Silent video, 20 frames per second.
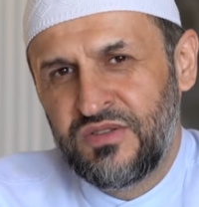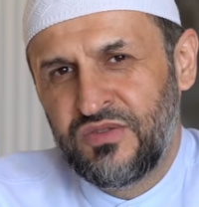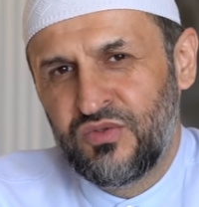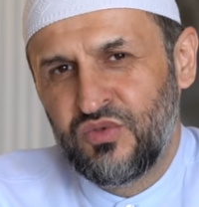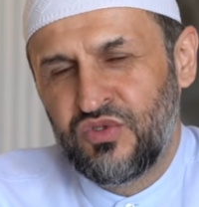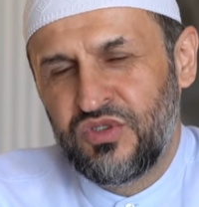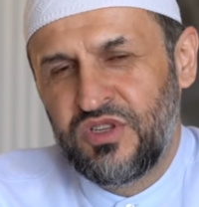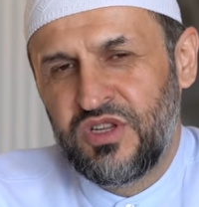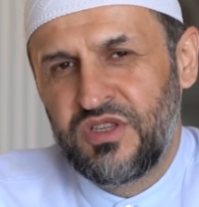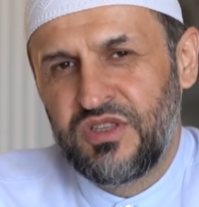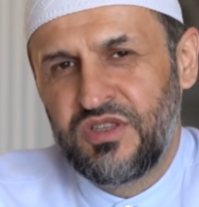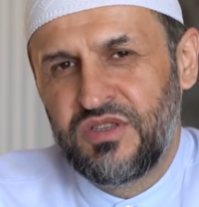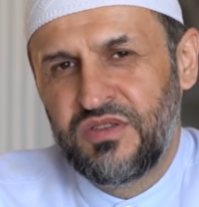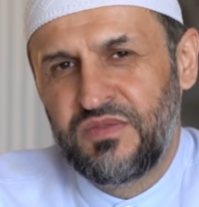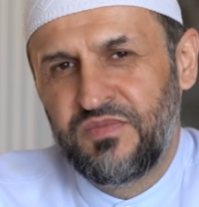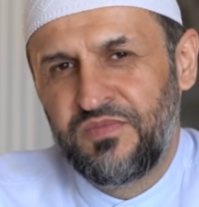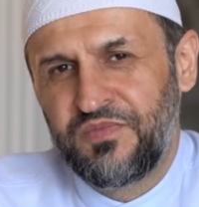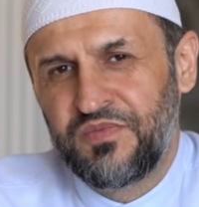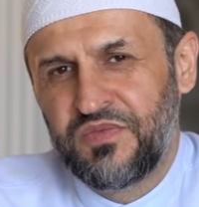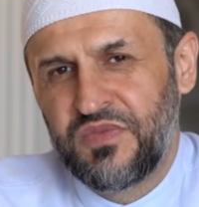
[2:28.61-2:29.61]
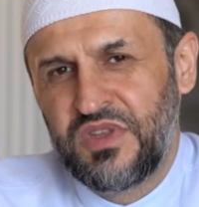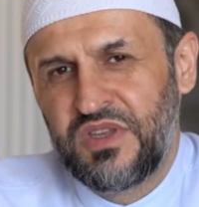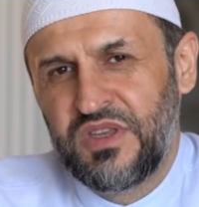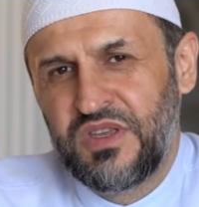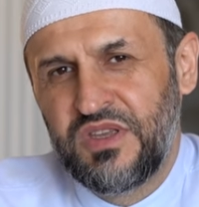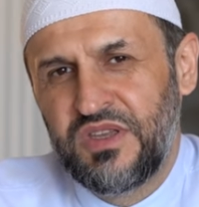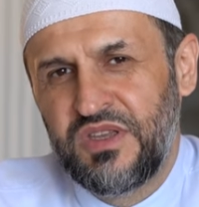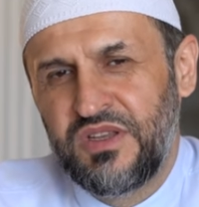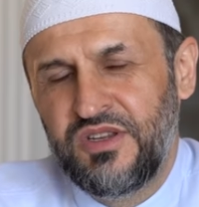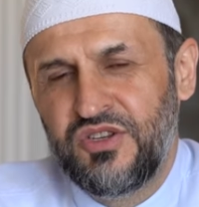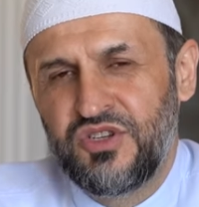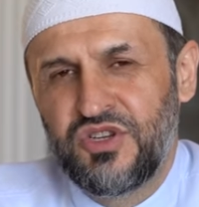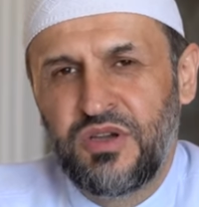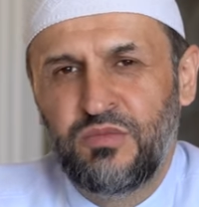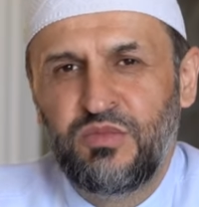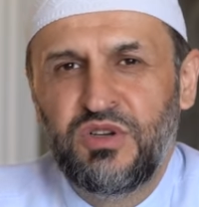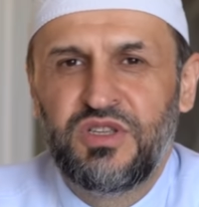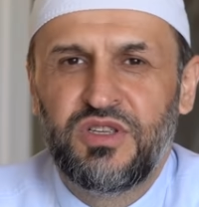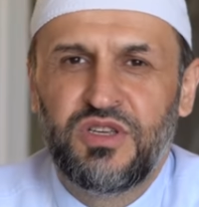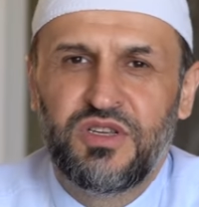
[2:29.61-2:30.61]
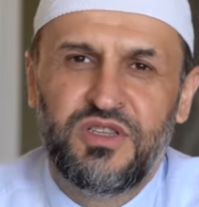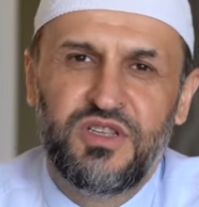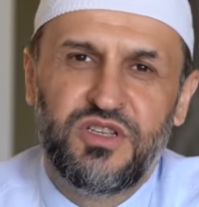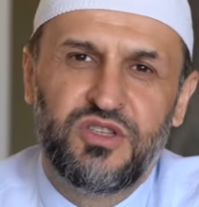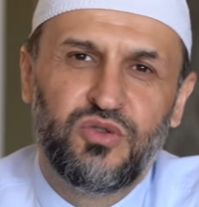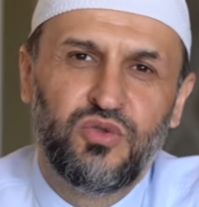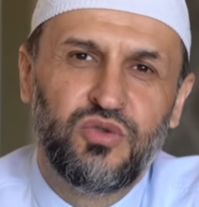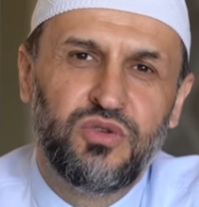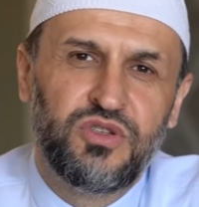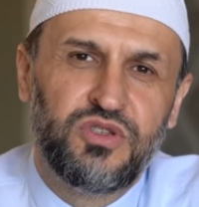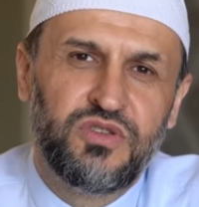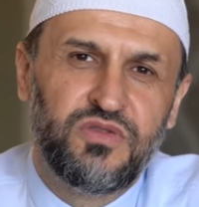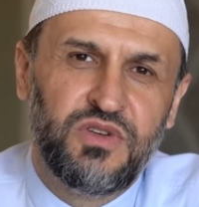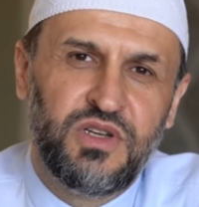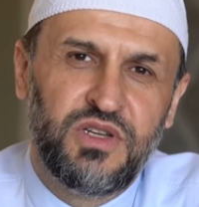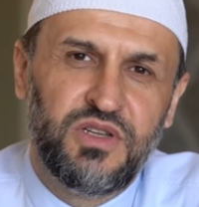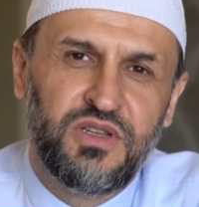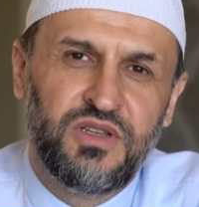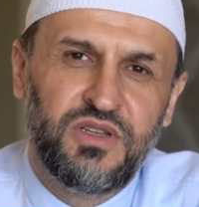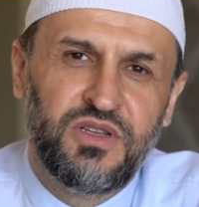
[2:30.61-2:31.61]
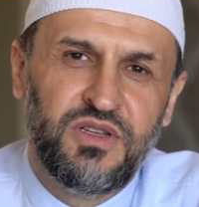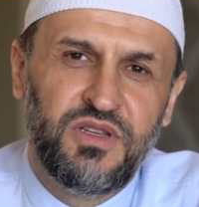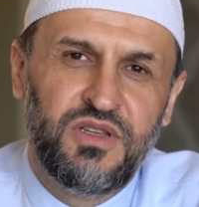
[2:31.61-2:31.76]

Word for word: узнать лишь об этих достоинствах.